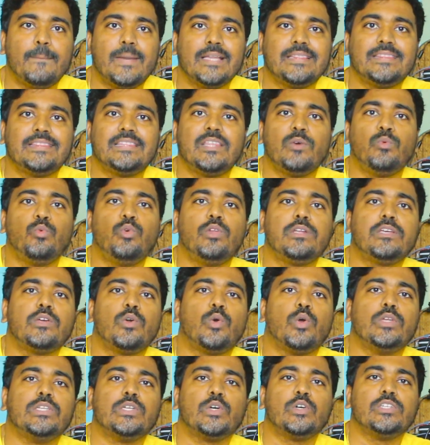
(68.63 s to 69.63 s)
மற்ற
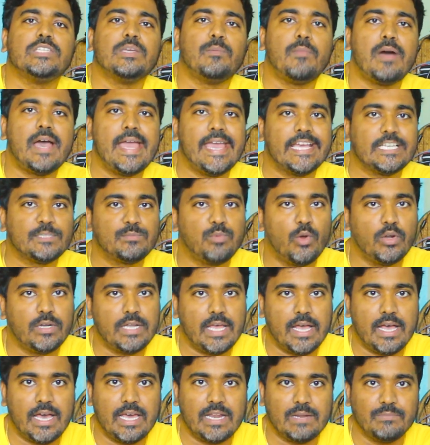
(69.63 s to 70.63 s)
ஊருக்கு கொஞ்சம் கொஞ்சமாக
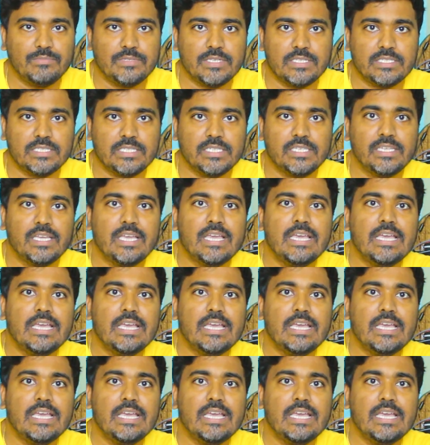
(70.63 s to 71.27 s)
எக்ஸ்போர்ட் ஆக ஆரம்பிச்சிச்சு